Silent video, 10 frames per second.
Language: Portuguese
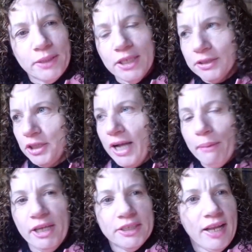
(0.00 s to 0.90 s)
Porque
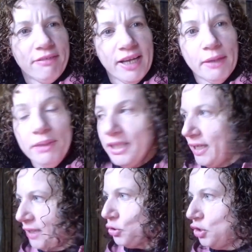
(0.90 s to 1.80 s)
antigamente ia lavar na mina,
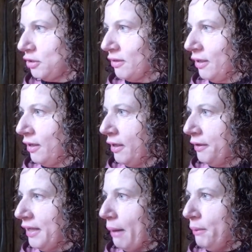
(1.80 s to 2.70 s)
né, tio?
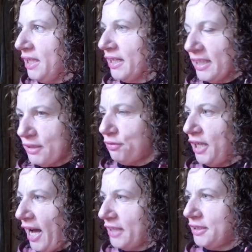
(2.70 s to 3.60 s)
Na mina, nessa
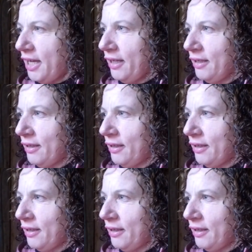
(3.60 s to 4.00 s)
friagem, né?